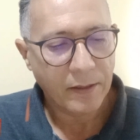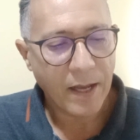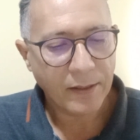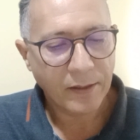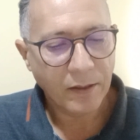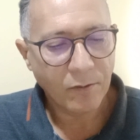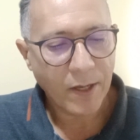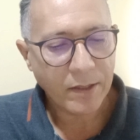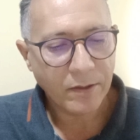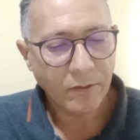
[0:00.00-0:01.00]
Daqui
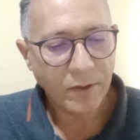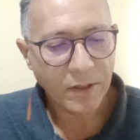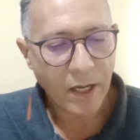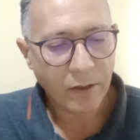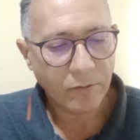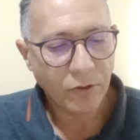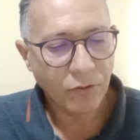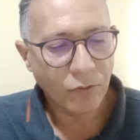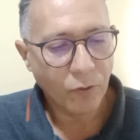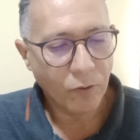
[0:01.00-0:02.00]
quase não saio,
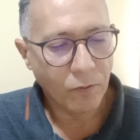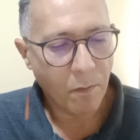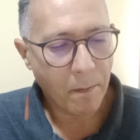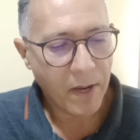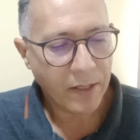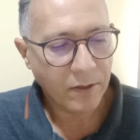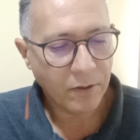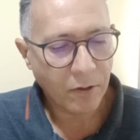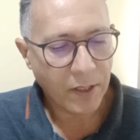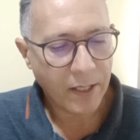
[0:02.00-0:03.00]
estou mais
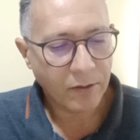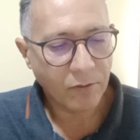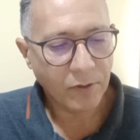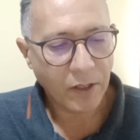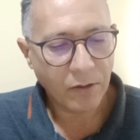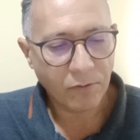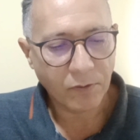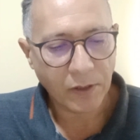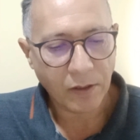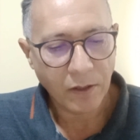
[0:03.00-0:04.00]
isolado do que
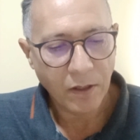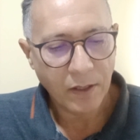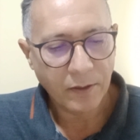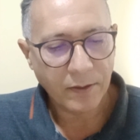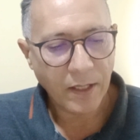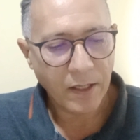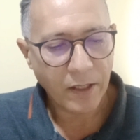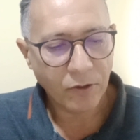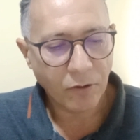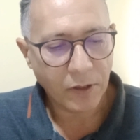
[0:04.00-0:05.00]
nunca, sem
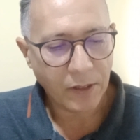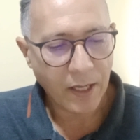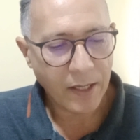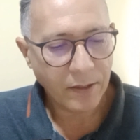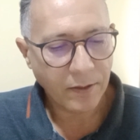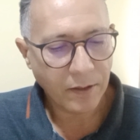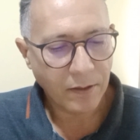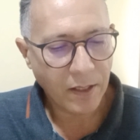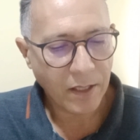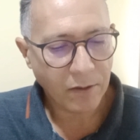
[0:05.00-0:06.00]
ler jornais nem